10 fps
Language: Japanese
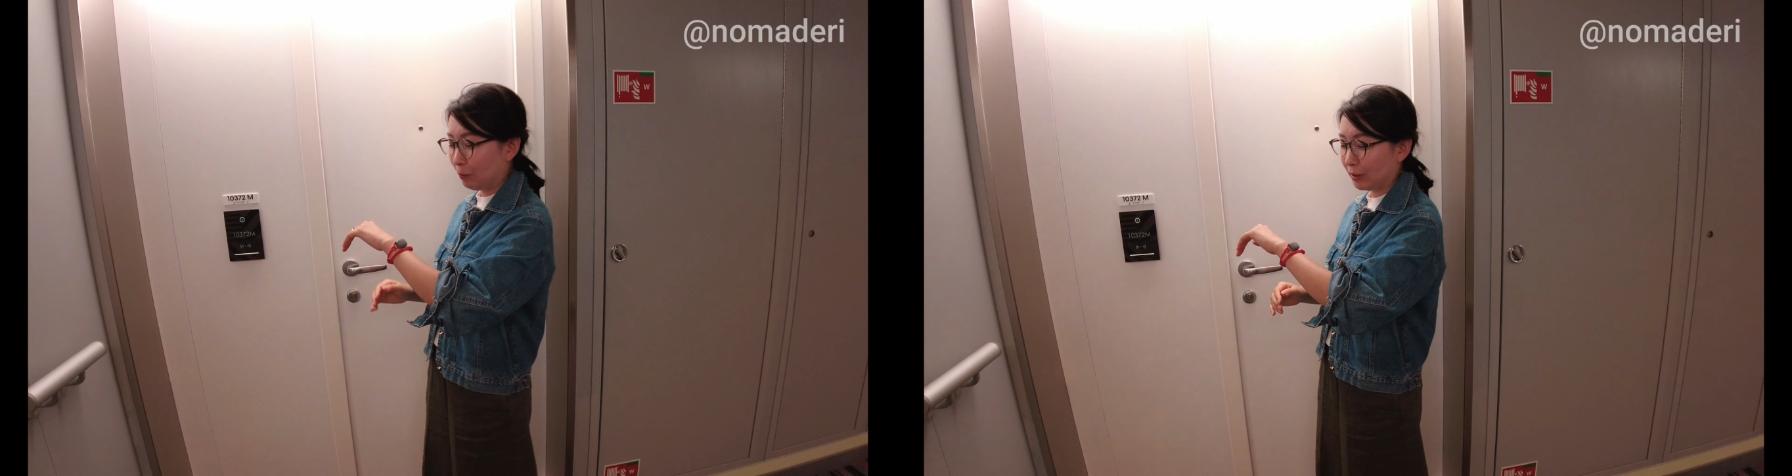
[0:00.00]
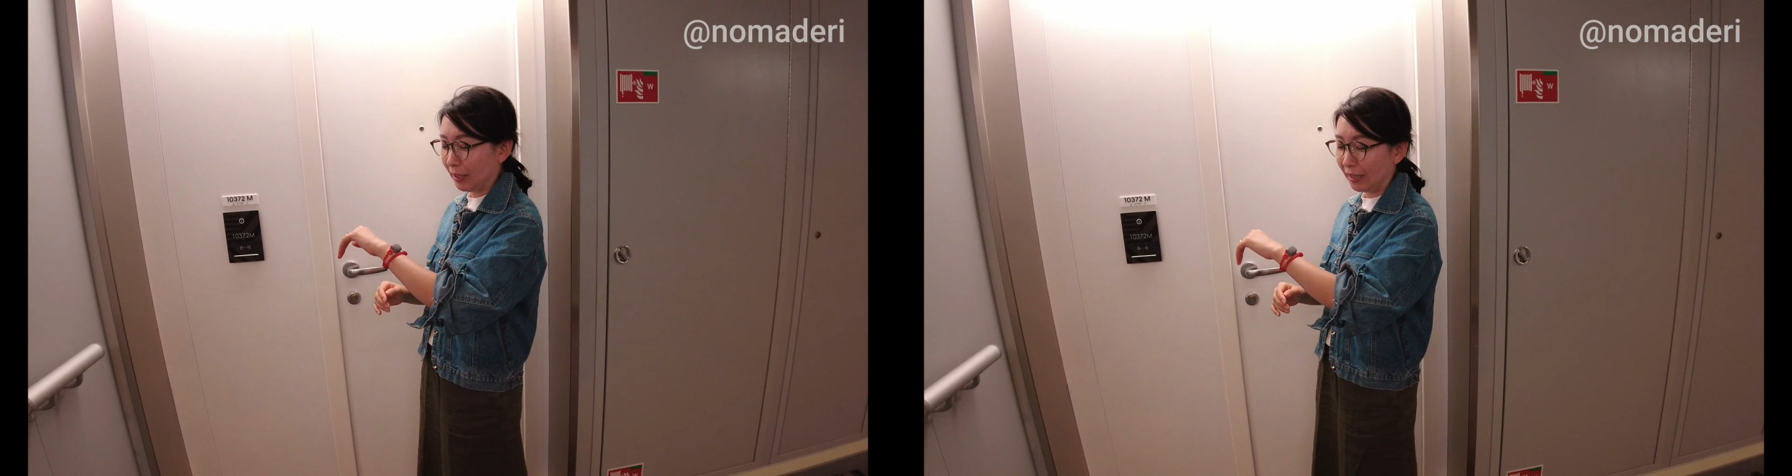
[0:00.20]

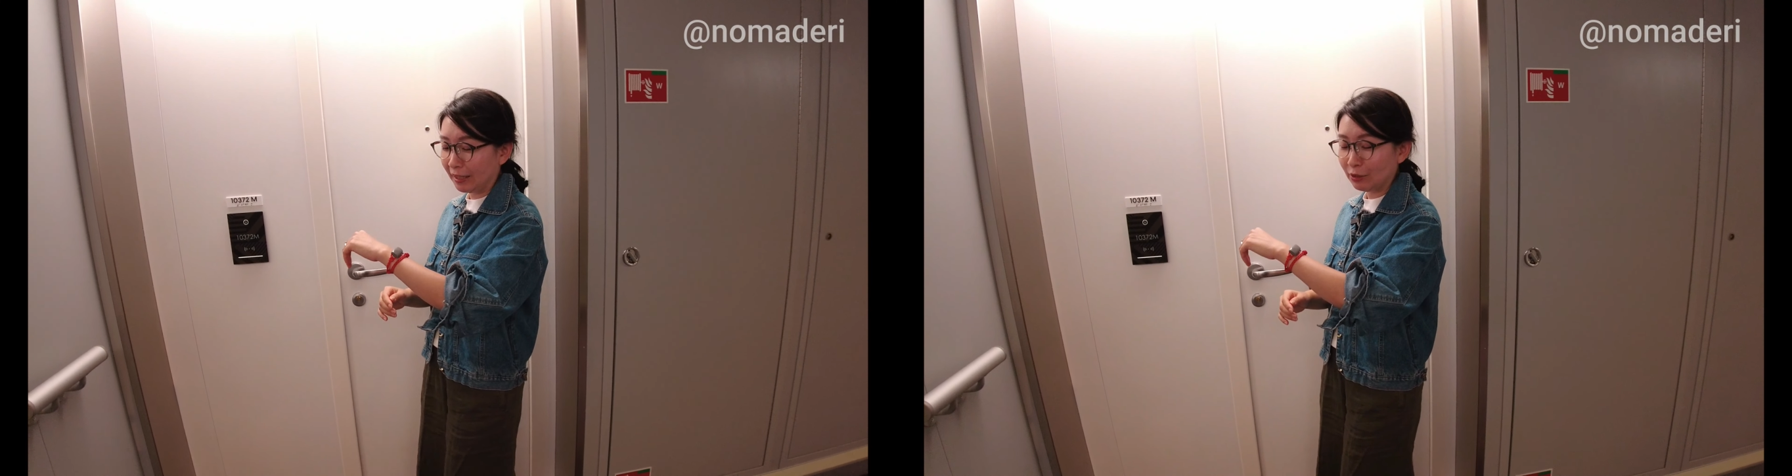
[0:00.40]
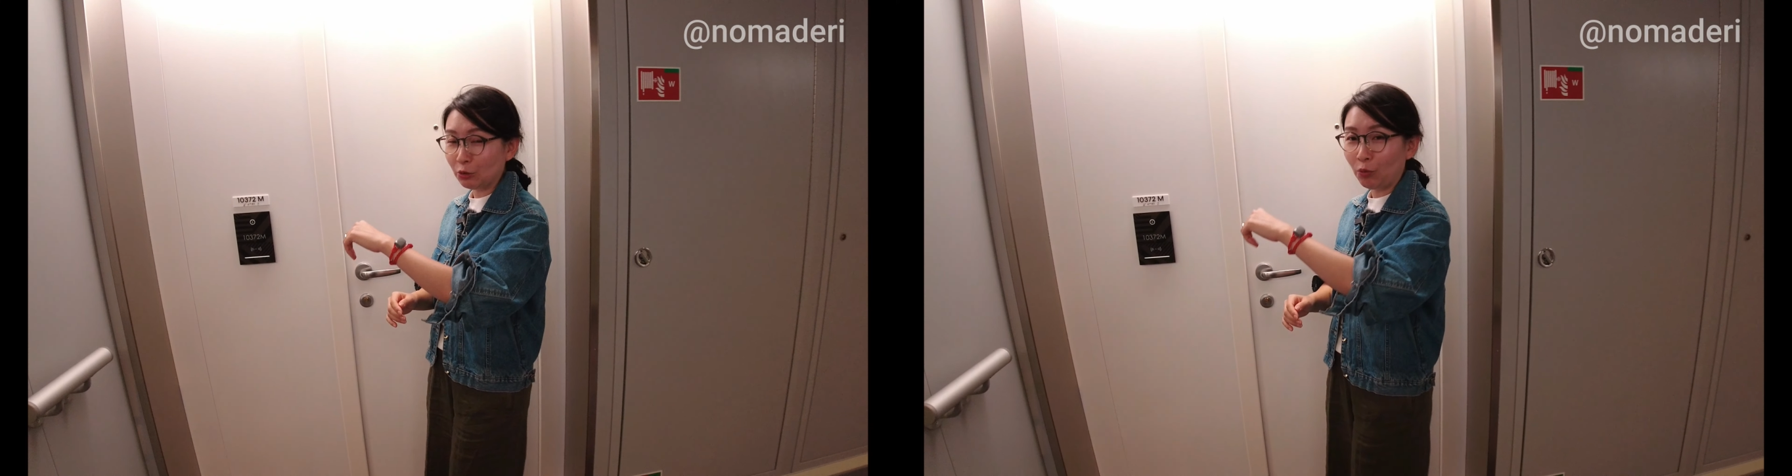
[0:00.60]
まず開
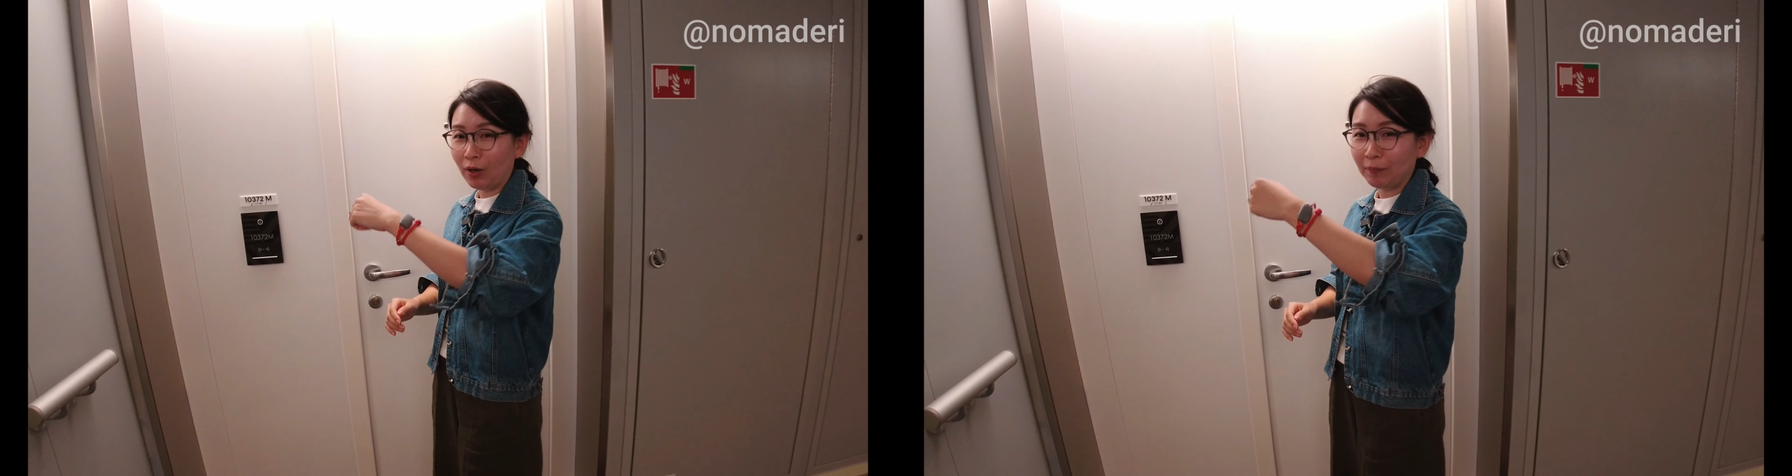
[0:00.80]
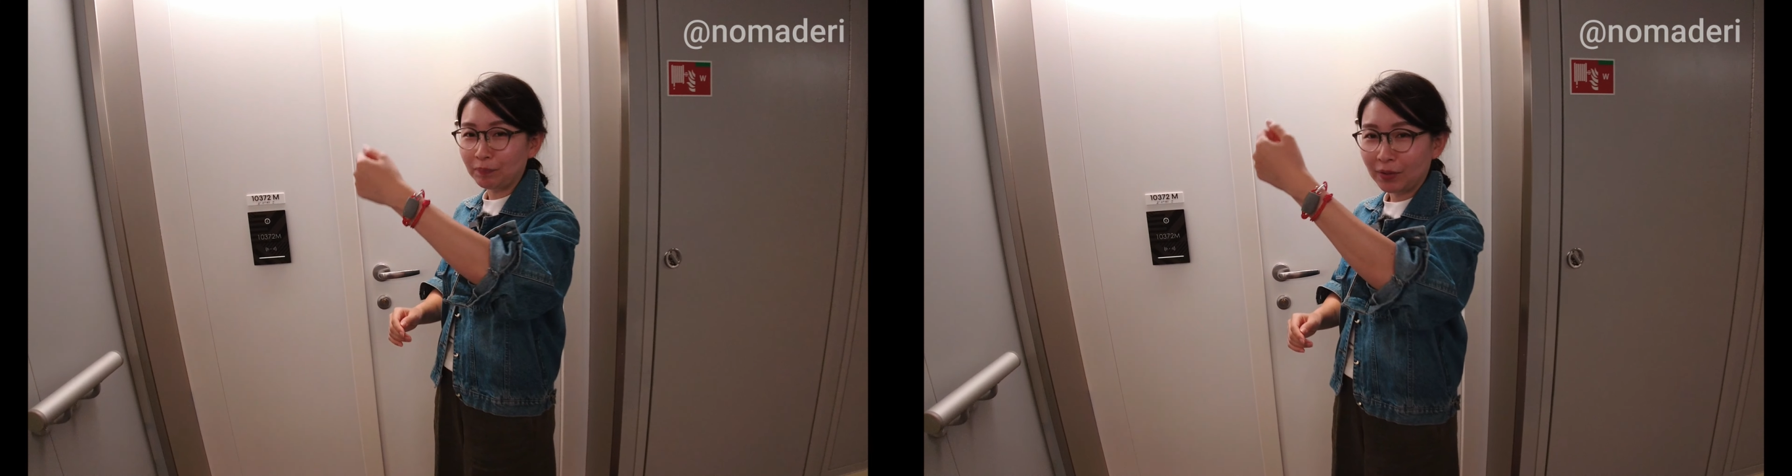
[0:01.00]
けるの
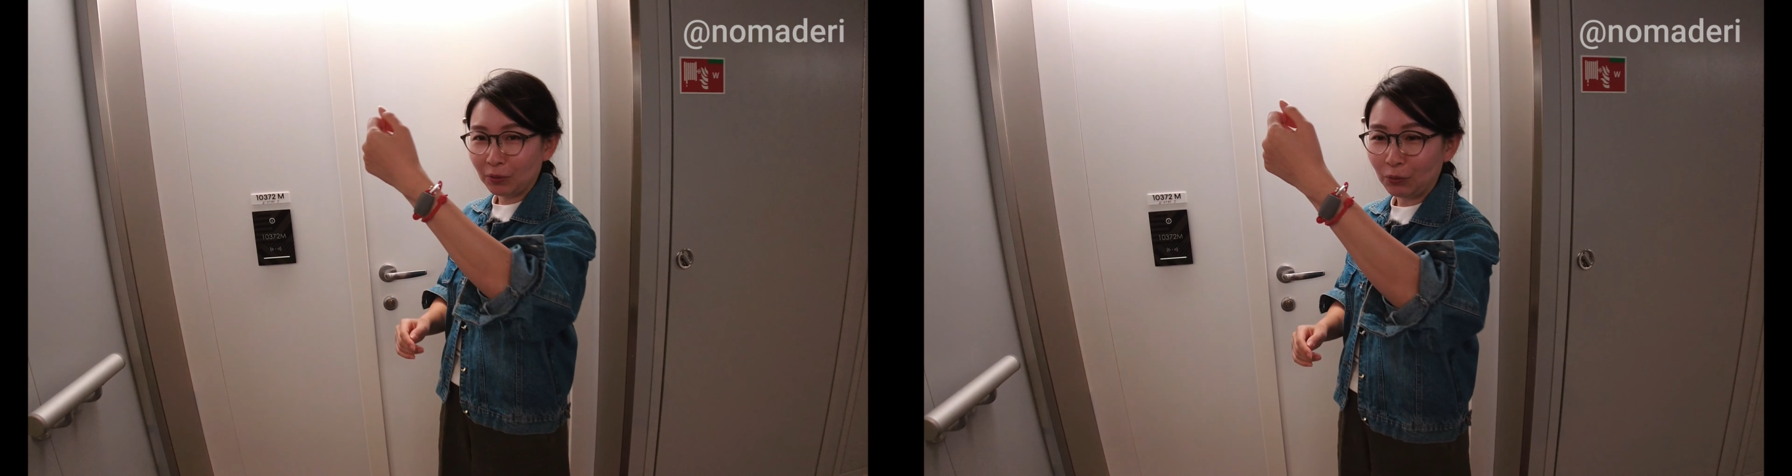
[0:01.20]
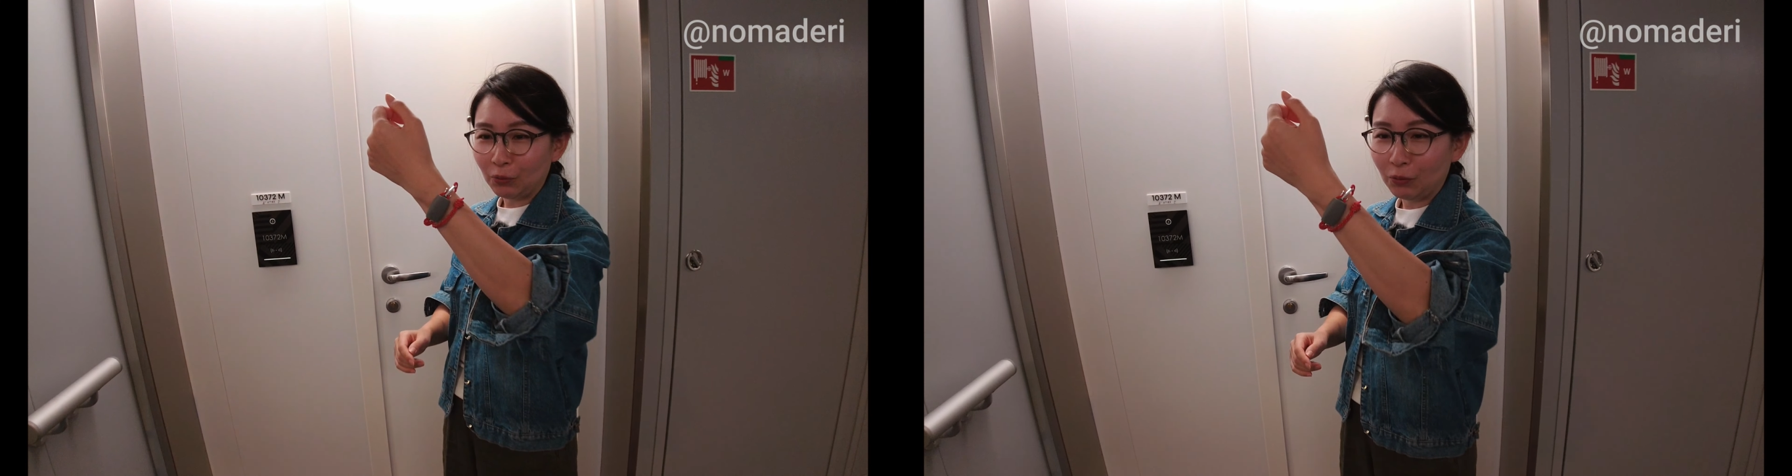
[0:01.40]
は
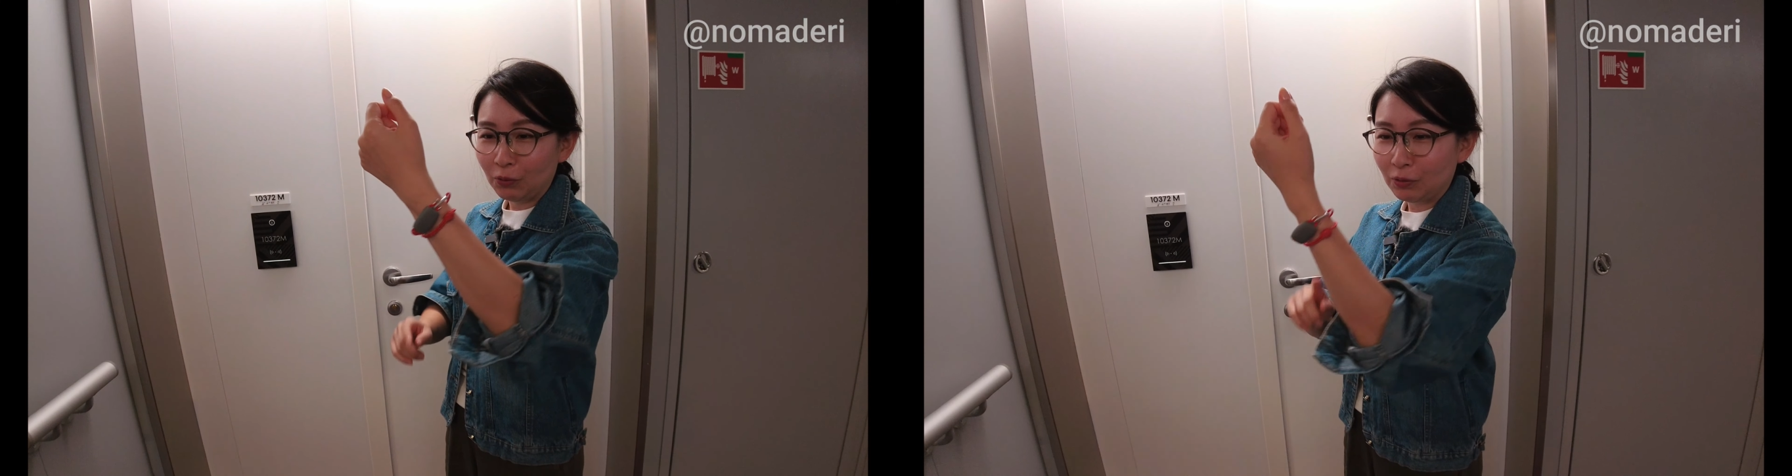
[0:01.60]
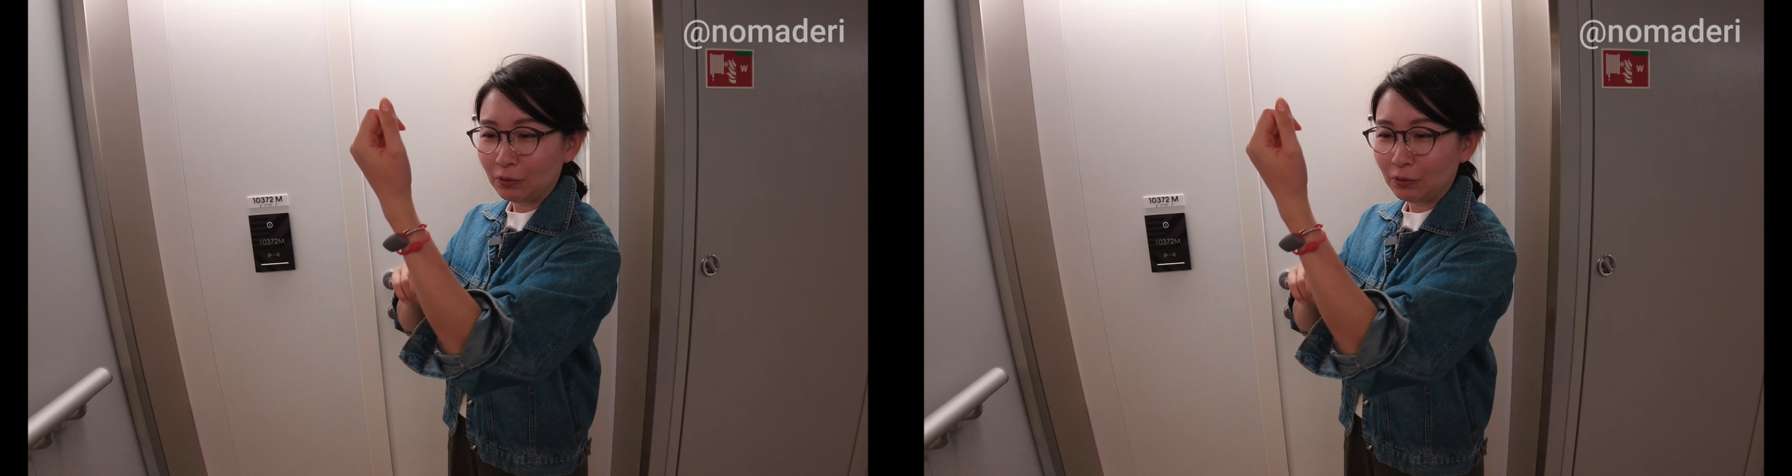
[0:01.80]
この